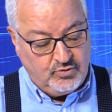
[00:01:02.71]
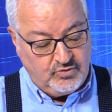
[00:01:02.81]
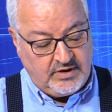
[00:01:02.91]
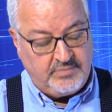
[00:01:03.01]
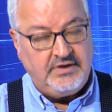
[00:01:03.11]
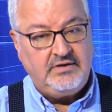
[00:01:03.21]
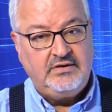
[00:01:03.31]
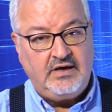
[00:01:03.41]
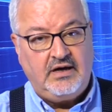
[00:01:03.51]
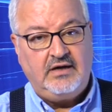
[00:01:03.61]
Bunun tabii
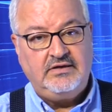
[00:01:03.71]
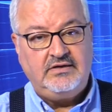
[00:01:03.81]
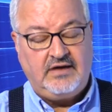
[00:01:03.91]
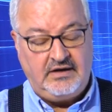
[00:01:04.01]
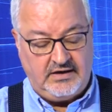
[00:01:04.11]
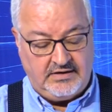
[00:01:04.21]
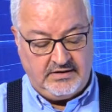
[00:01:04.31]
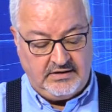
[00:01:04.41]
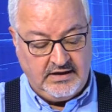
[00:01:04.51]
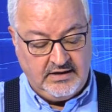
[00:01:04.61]
daha
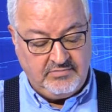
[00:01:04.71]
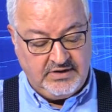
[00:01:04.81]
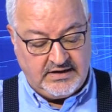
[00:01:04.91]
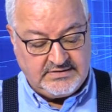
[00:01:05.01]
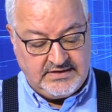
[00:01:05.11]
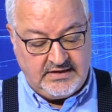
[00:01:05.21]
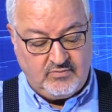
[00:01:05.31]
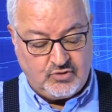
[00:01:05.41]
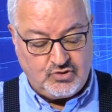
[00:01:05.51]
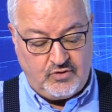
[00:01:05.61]
detaylarını
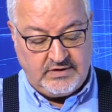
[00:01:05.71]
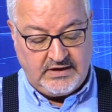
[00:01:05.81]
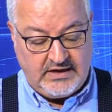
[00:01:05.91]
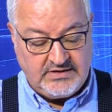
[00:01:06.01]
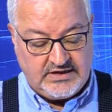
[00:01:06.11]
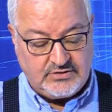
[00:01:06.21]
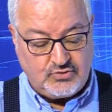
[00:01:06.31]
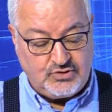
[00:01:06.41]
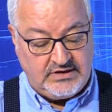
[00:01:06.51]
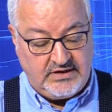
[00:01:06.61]
birazdan Moskova'dan
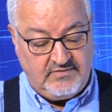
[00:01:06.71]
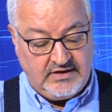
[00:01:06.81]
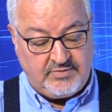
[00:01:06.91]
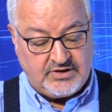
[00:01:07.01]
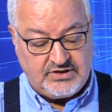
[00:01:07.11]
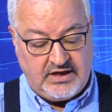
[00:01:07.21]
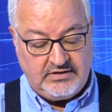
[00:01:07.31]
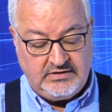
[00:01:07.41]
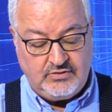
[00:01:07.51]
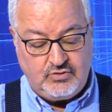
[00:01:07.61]
alacağız. Rusya Devlet
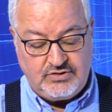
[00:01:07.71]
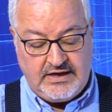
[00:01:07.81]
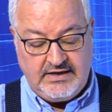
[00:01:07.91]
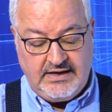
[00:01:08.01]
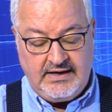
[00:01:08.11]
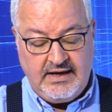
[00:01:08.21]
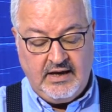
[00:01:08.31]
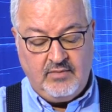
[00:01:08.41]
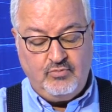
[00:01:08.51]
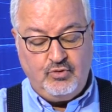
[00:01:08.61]
Başkanlığı'nı düzenleyen
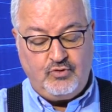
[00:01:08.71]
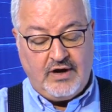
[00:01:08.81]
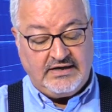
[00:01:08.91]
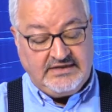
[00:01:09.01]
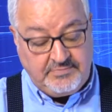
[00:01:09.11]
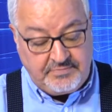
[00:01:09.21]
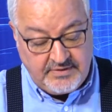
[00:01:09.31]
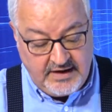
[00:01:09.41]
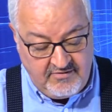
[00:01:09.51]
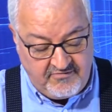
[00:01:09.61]

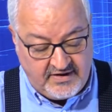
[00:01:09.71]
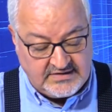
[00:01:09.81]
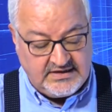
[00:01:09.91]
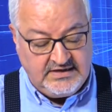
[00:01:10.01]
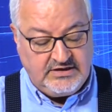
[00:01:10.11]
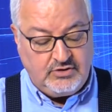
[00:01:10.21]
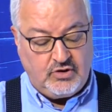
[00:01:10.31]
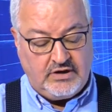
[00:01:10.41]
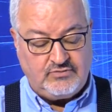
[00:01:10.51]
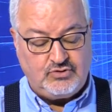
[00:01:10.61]
müteakip en fazla
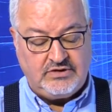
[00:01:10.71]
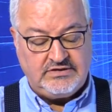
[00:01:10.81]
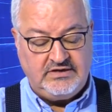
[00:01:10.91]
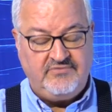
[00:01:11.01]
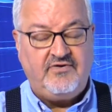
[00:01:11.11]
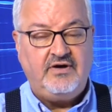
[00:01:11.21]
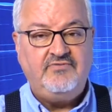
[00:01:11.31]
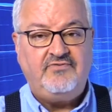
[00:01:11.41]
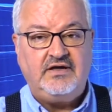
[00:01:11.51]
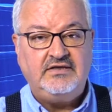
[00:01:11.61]
iki görev süresi if-
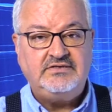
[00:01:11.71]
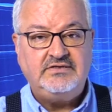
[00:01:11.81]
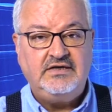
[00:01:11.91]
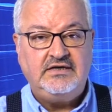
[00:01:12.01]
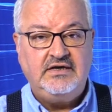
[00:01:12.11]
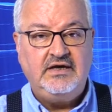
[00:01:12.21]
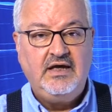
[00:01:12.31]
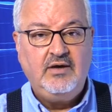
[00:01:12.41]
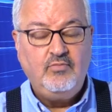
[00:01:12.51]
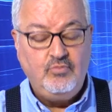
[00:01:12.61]

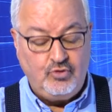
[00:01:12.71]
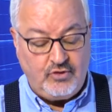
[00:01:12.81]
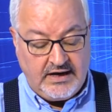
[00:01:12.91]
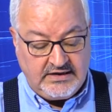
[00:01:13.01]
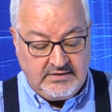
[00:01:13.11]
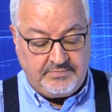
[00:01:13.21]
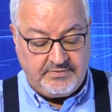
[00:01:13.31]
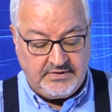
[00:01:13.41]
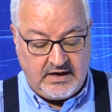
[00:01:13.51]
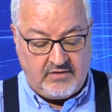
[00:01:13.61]
ifadesindeki
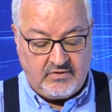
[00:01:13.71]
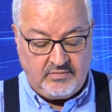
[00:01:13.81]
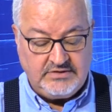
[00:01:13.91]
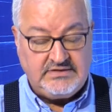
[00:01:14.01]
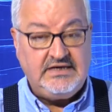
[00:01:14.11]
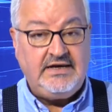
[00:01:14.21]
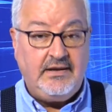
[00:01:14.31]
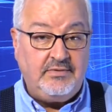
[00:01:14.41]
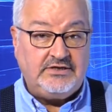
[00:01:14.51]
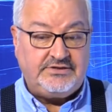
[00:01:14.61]
müteakip kavramı
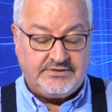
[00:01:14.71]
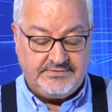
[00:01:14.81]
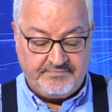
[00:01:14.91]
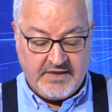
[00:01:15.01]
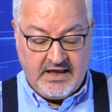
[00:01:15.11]
silinebilir.